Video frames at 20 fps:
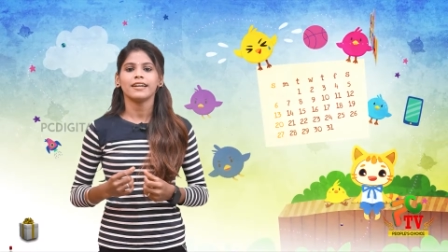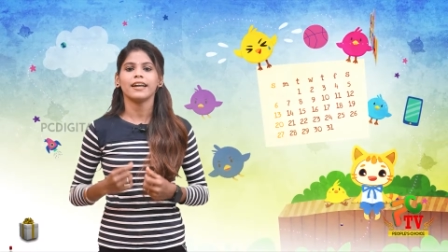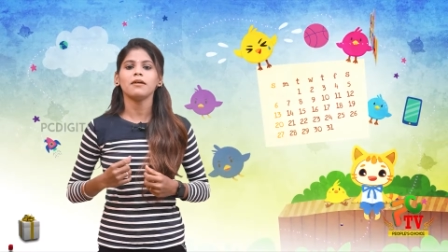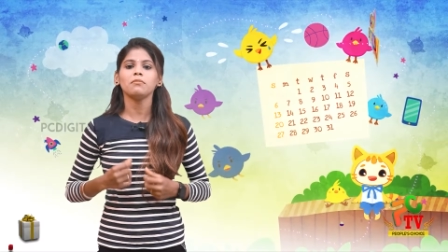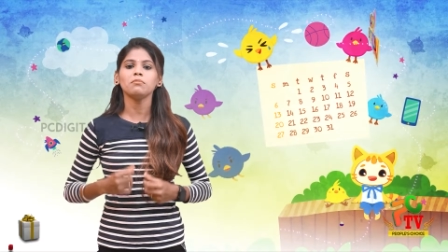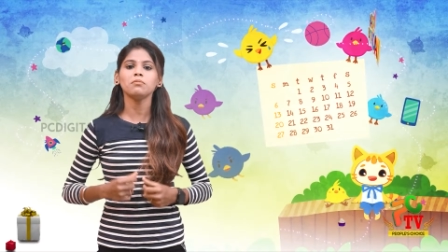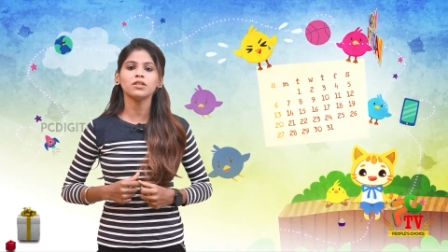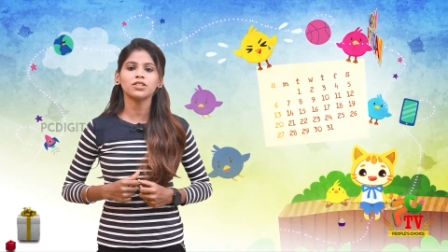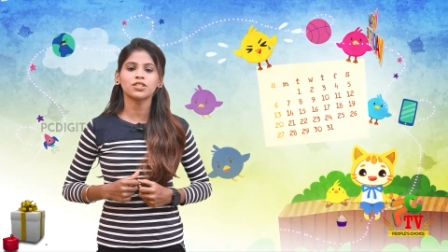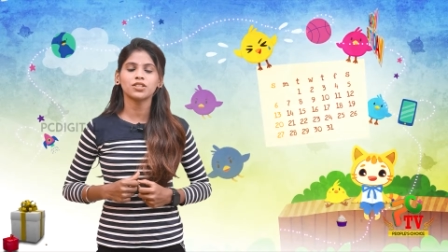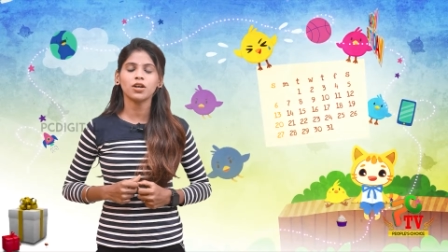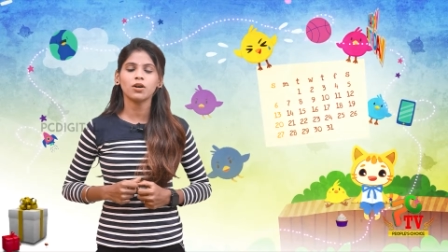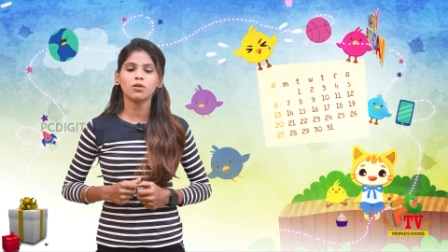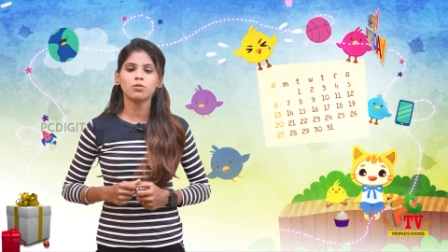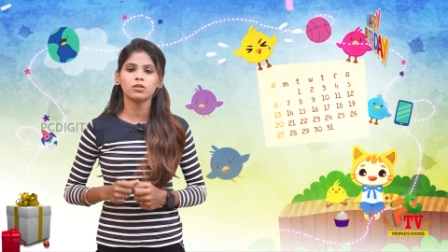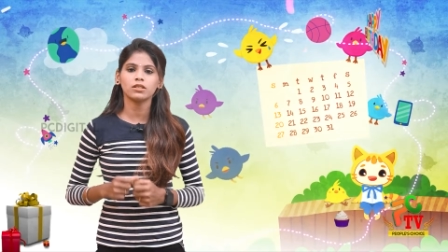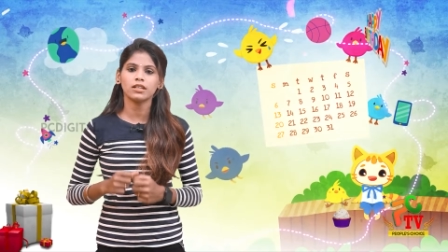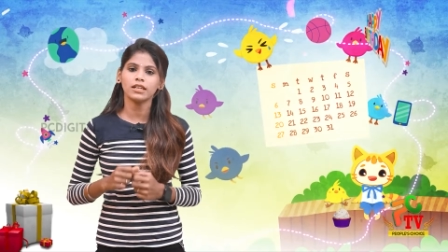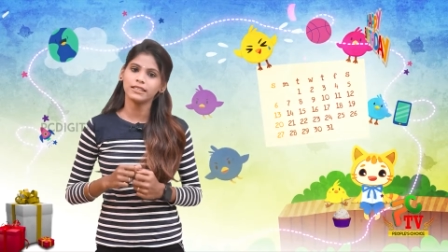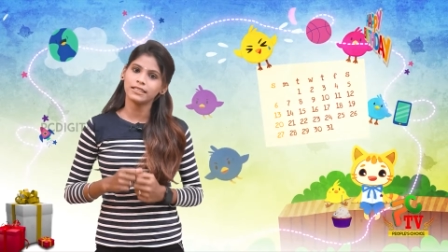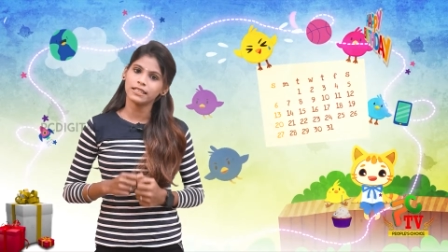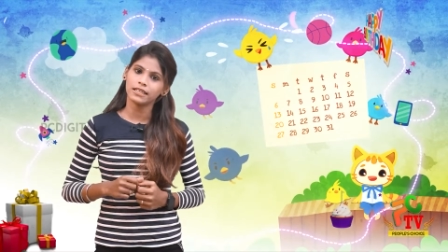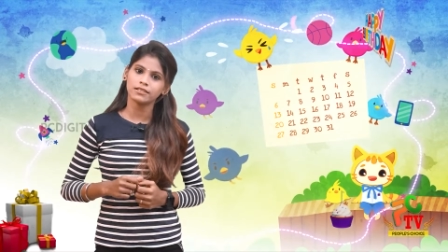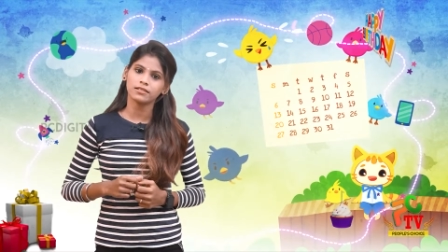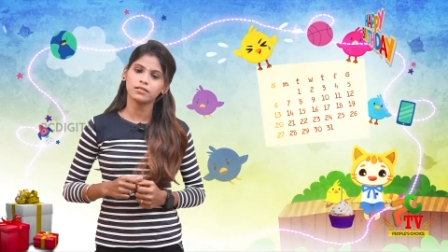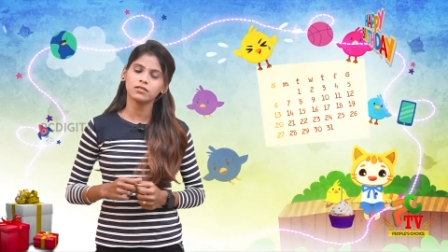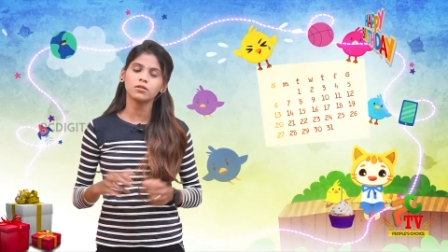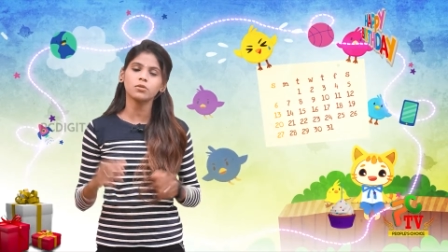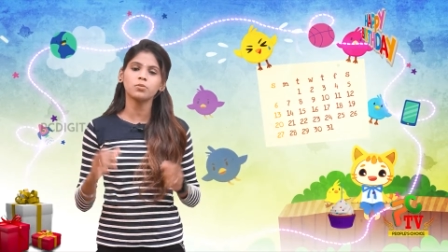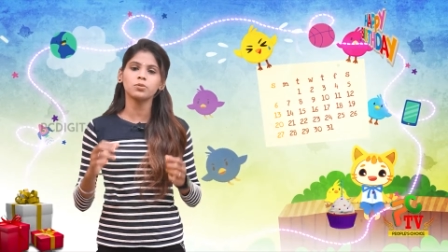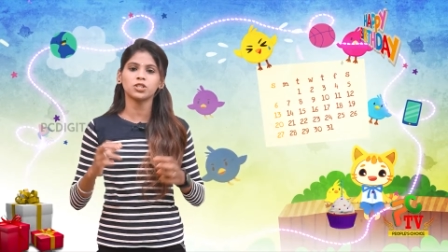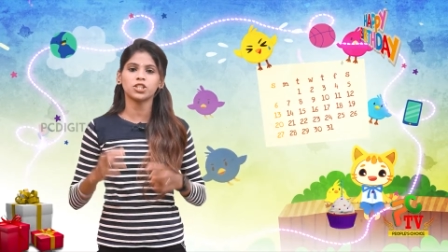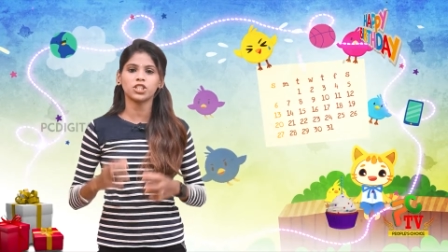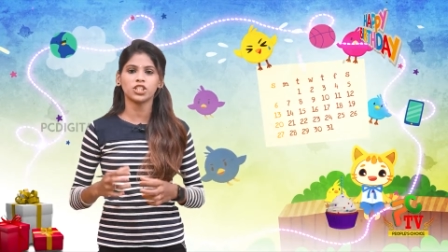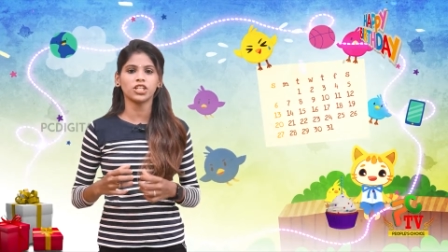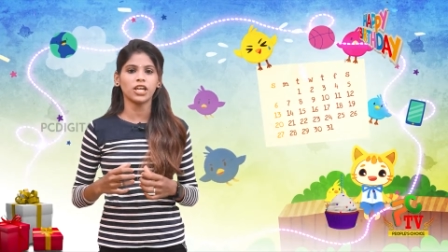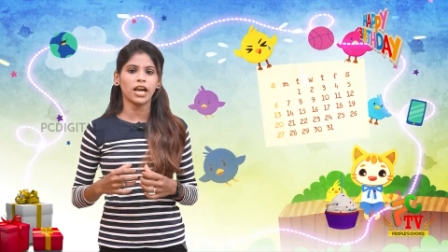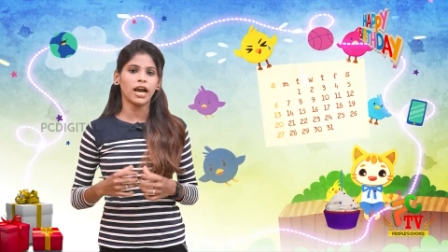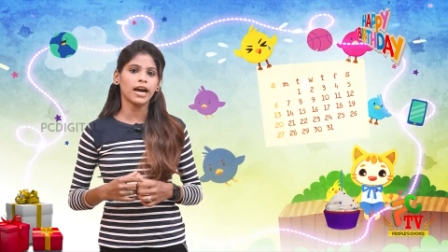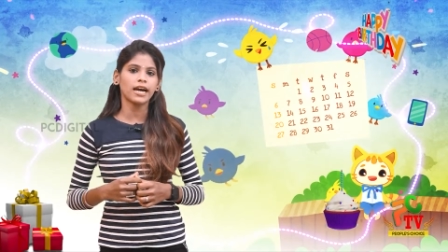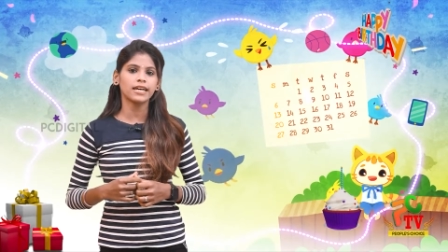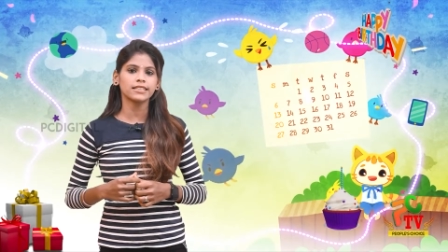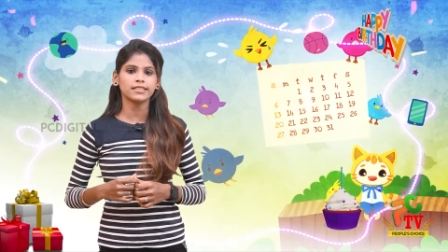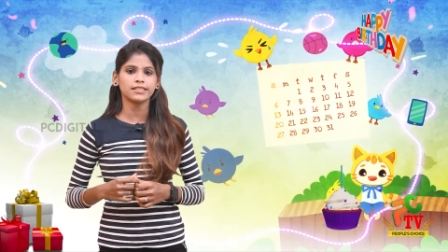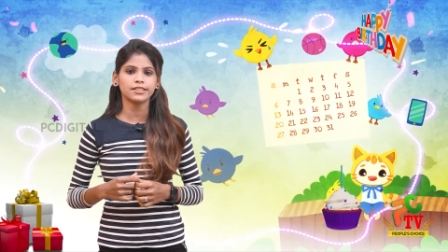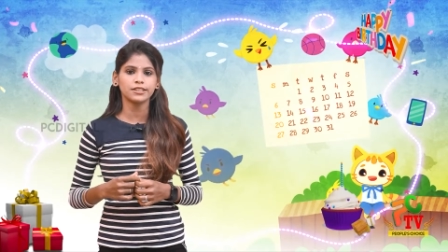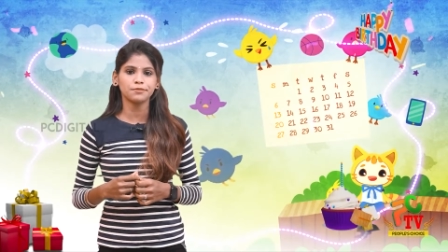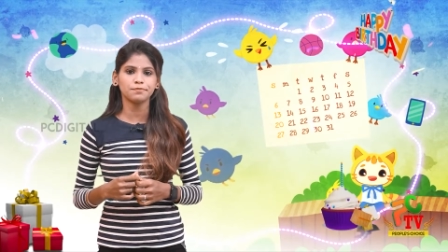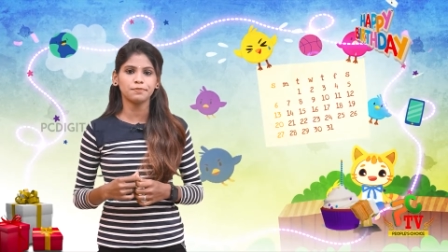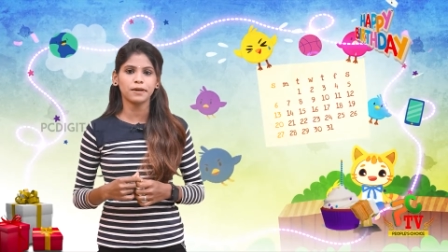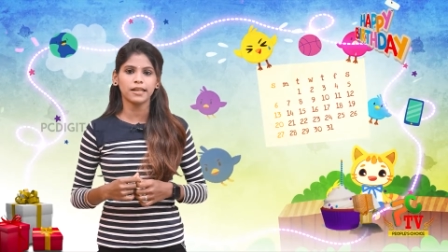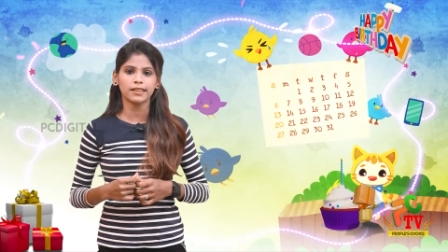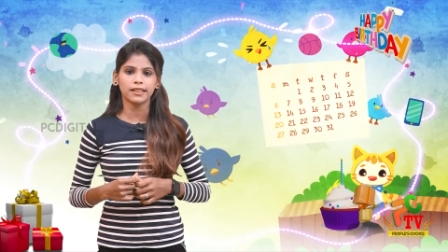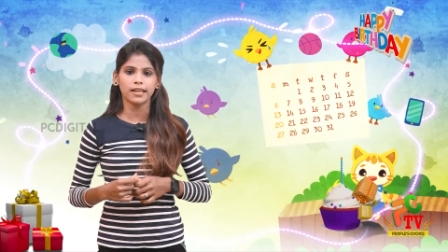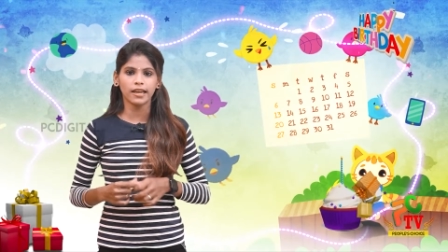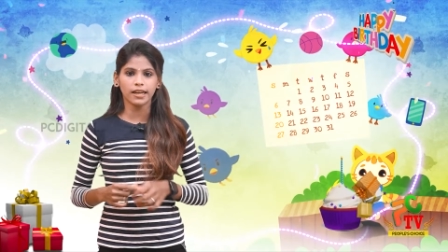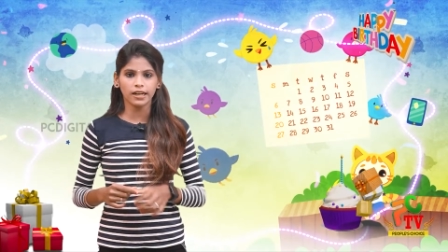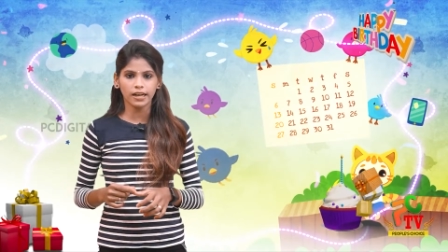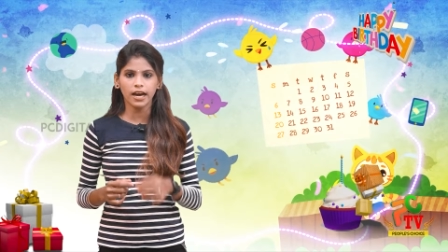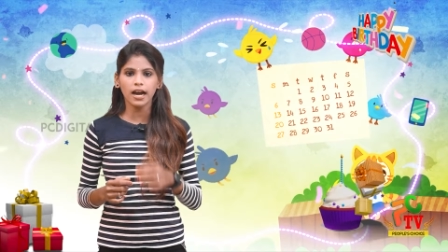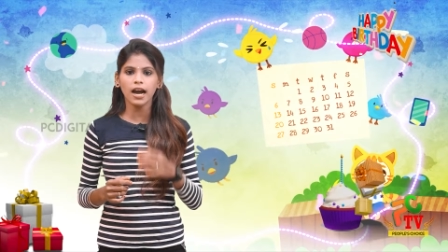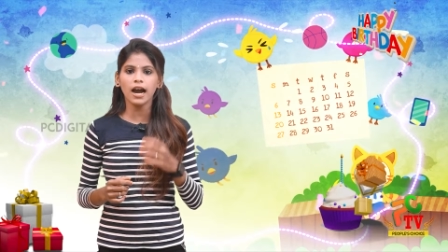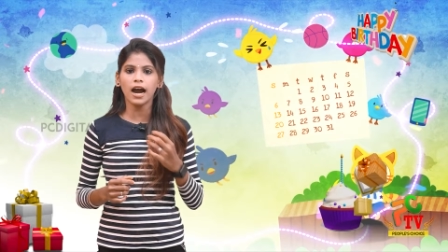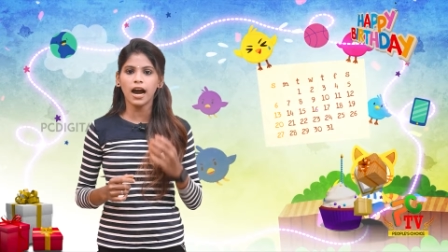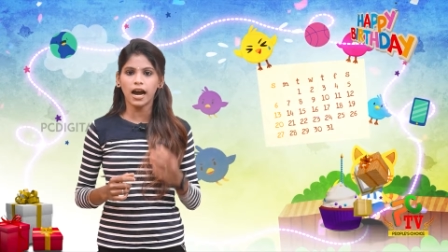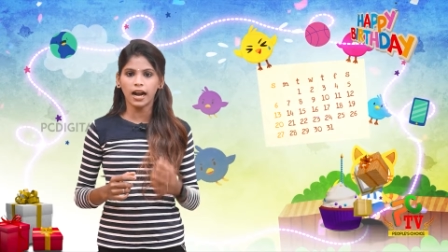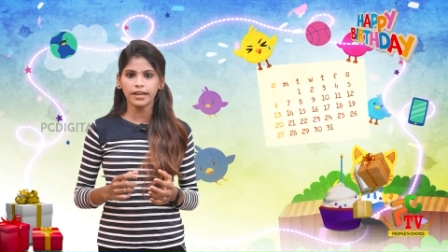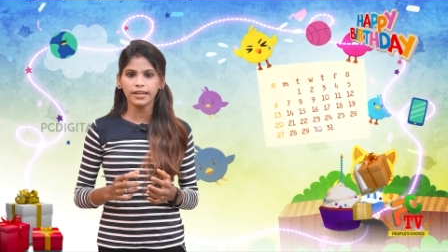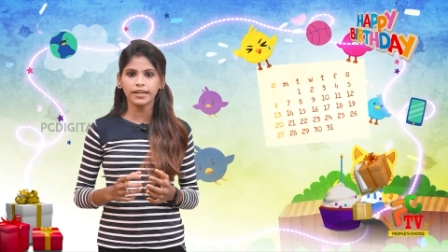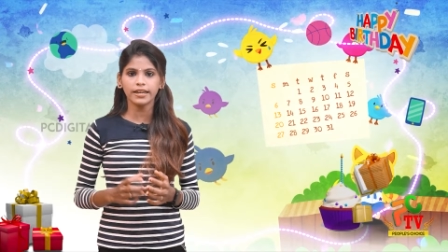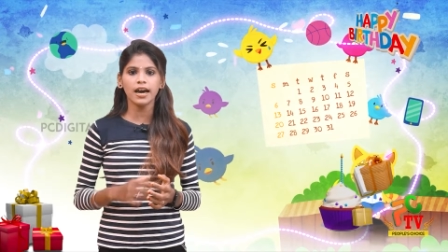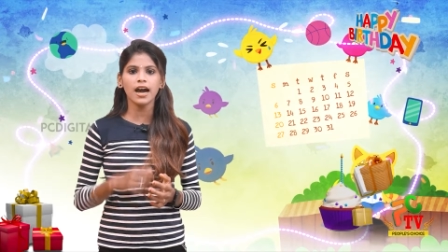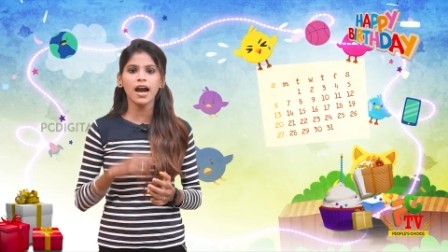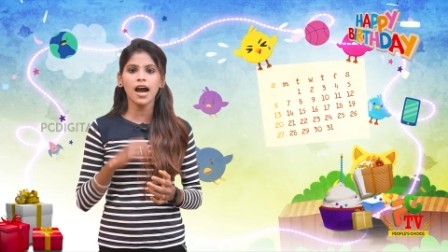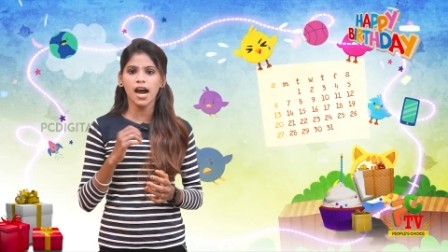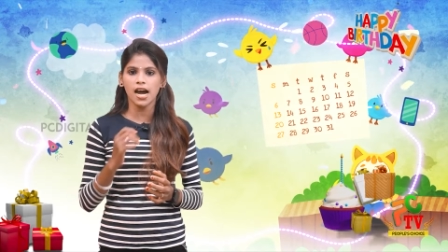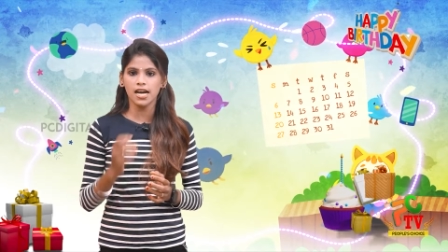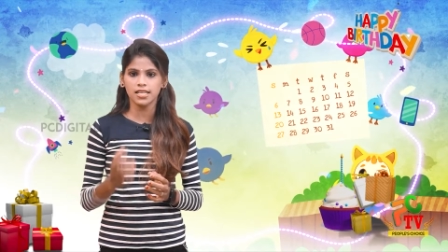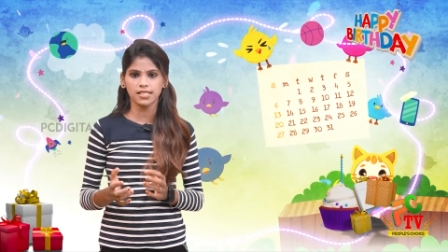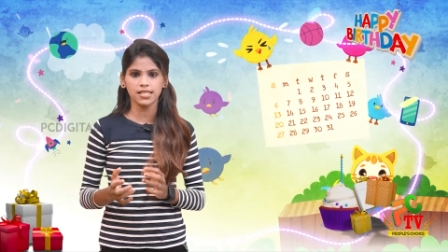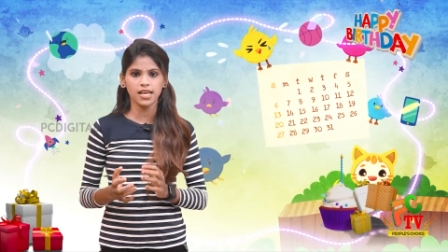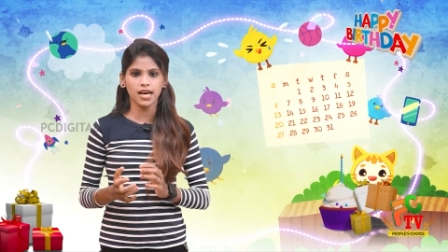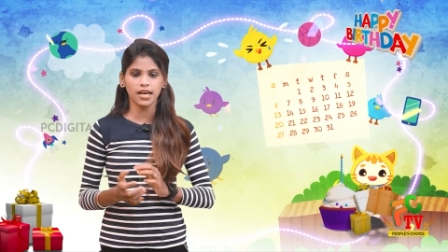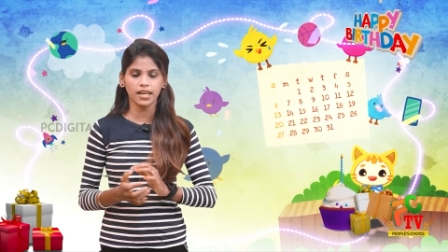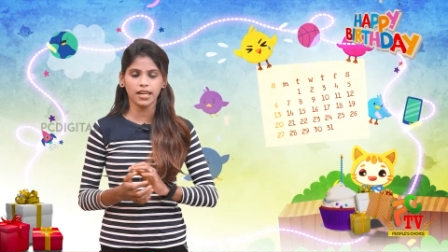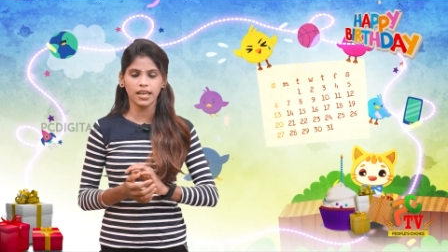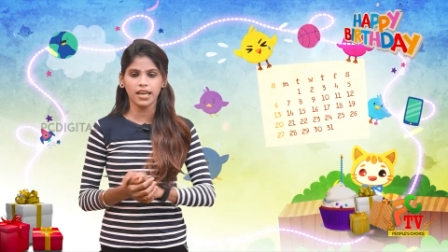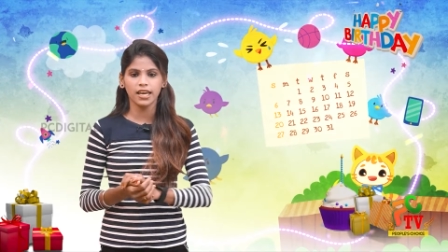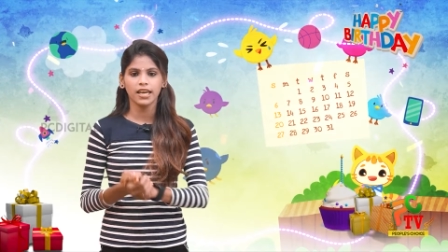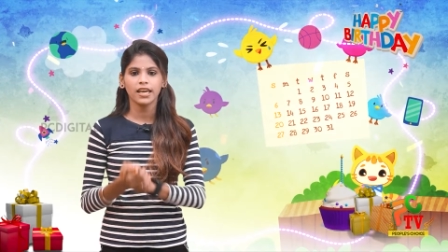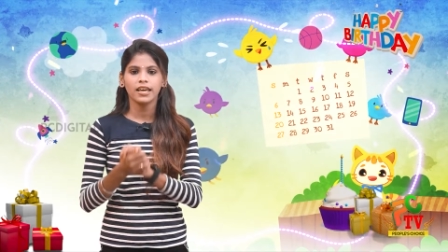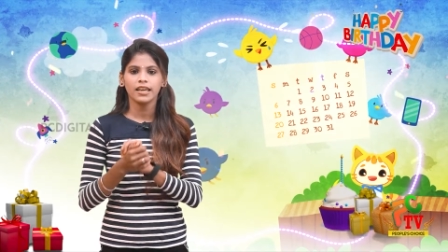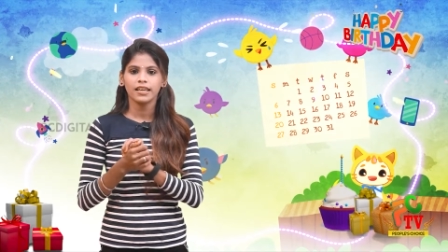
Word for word: நம்ம ஷோவோட நெக்ஸ்ட் விஷ் யாருக்குன்னு பாத்தீங்கன்னா அண்ணா அசாரே